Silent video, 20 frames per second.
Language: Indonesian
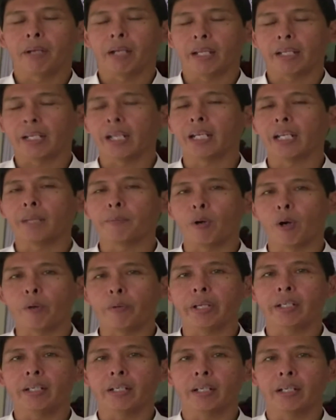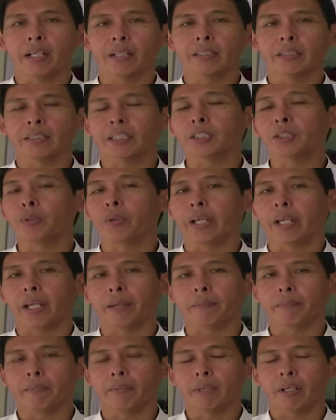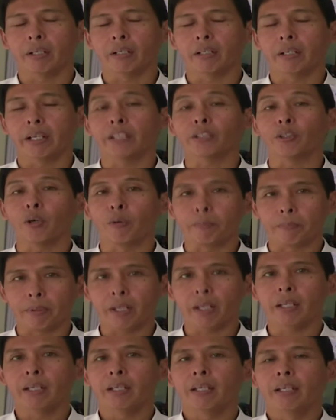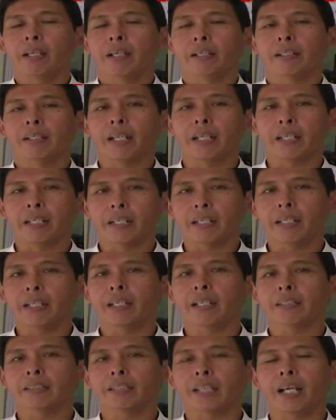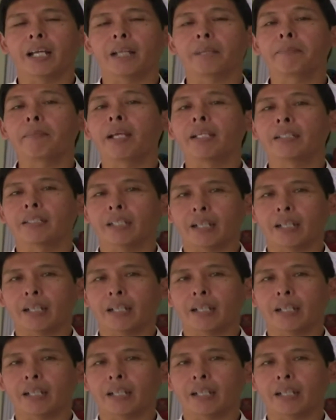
pelayanan ekonomi dengan sesuai MOU dan SOP dan ini sangat baik